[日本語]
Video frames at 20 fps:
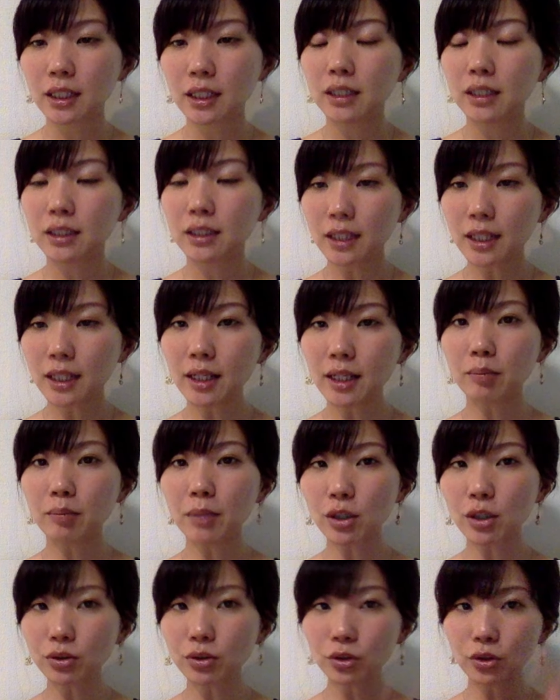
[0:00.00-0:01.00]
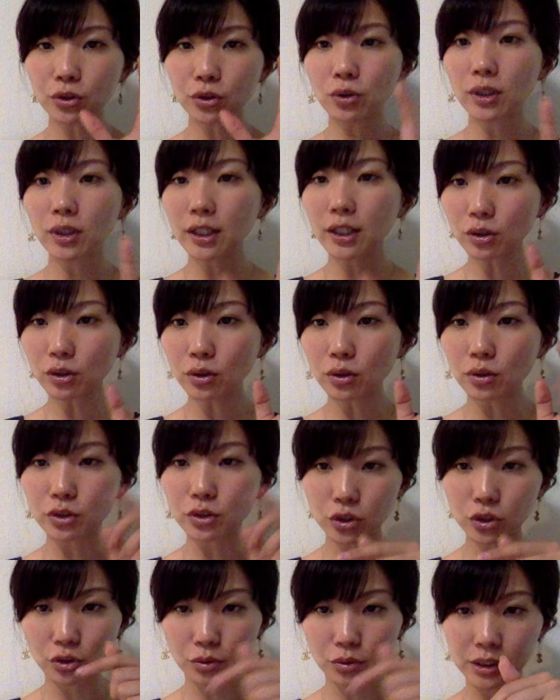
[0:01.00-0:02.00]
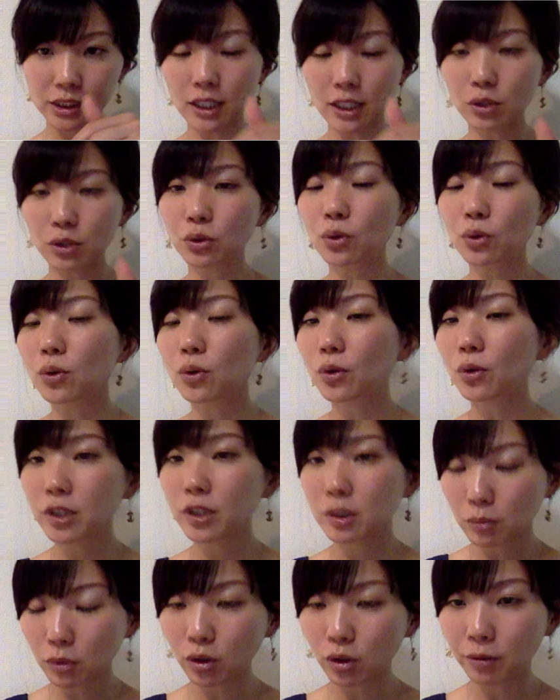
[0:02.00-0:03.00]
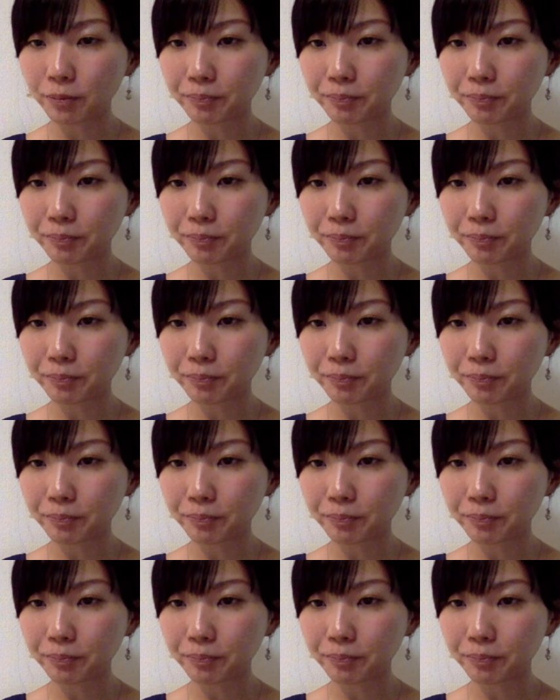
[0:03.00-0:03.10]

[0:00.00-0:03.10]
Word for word: で、まあ、この動画のちょうど下のところにも、